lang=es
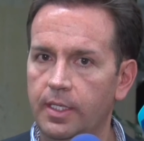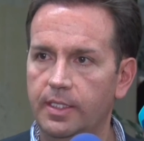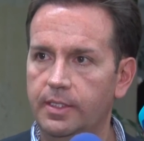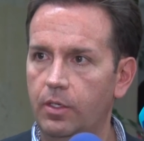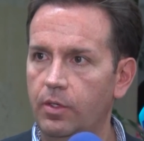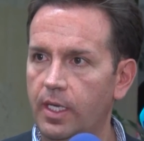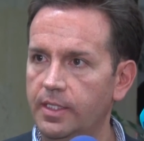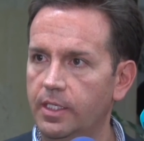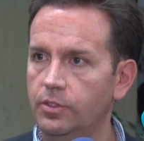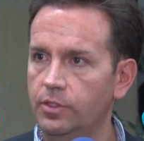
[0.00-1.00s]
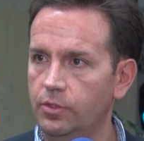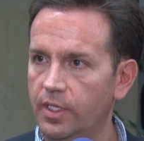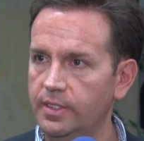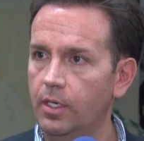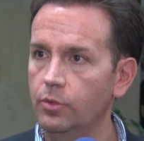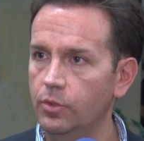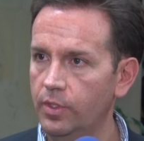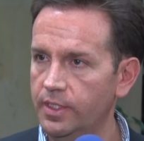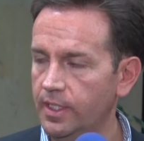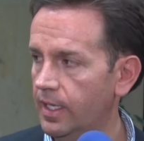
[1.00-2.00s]
que estén localizados en zonas
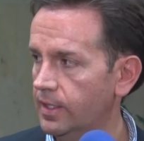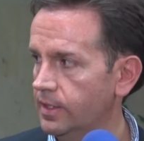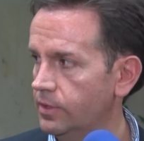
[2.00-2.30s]
autorizadas.